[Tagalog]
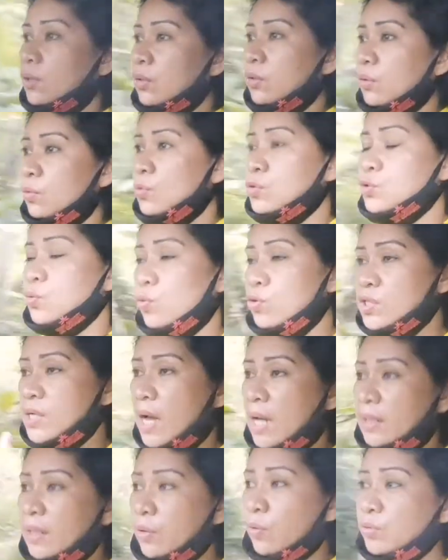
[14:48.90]
yung gusto ko
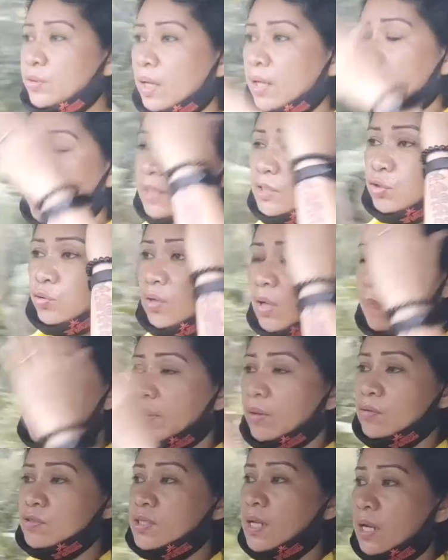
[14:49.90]
sana yung diretso na ba
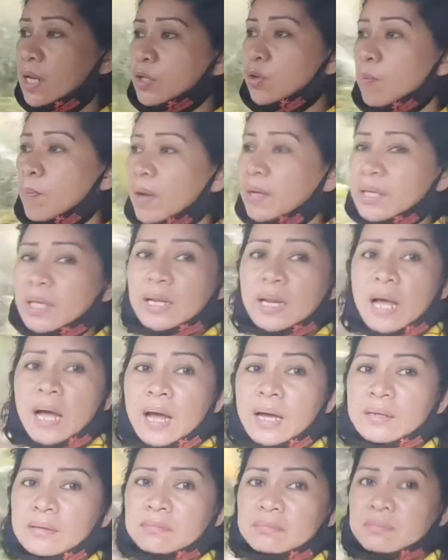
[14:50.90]
yun, sana yung
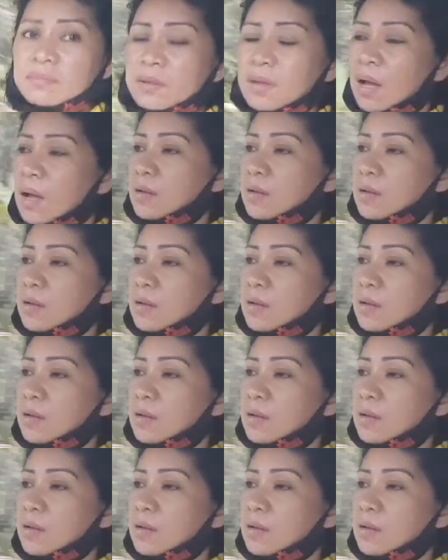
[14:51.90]
bagirahan,